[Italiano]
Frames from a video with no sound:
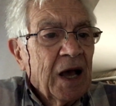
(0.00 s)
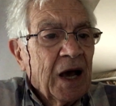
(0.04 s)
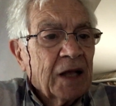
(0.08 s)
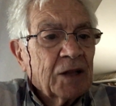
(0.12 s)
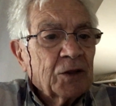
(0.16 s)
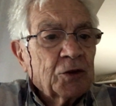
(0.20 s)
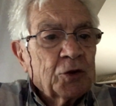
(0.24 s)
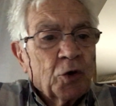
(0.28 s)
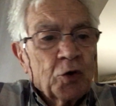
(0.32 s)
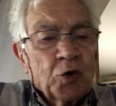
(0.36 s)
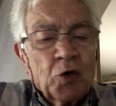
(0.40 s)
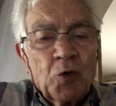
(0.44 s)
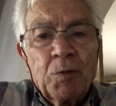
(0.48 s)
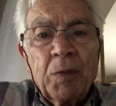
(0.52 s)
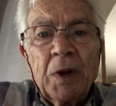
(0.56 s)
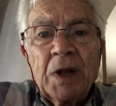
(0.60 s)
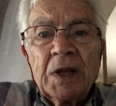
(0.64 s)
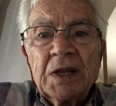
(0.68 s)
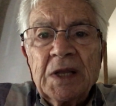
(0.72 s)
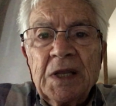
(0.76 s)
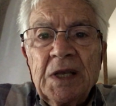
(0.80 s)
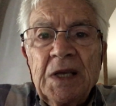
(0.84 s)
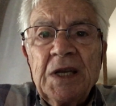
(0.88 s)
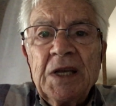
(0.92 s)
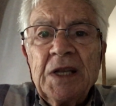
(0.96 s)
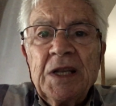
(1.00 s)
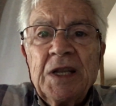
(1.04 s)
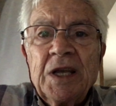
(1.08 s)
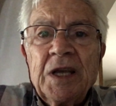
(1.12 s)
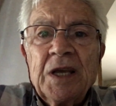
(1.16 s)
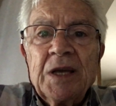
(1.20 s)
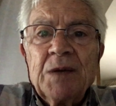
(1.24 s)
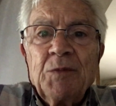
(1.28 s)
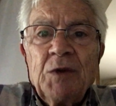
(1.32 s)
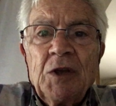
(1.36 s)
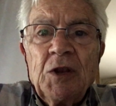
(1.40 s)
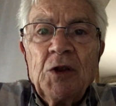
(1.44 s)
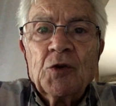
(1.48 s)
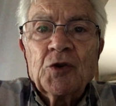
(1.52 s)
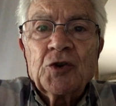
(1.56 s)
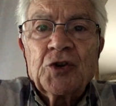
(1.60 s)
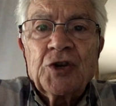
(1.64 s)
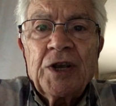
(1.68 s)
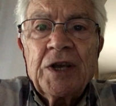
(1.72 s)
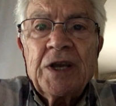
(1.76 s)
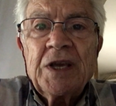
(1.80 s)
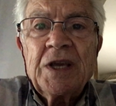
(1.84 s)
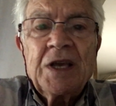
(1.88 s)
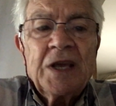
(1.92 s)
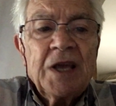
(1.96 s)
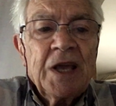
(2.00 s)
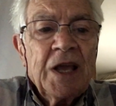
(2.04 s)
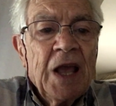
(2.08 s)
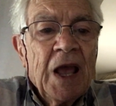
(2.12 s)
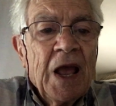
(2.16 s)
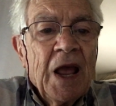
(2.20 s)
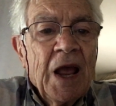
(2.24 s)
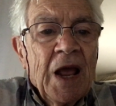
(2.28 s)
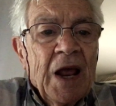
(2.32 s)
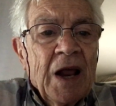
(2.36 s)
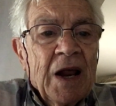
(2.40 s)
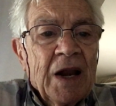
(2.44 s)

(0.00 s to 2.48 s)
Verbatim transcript: Antonio Baldini e Emilio Cecchi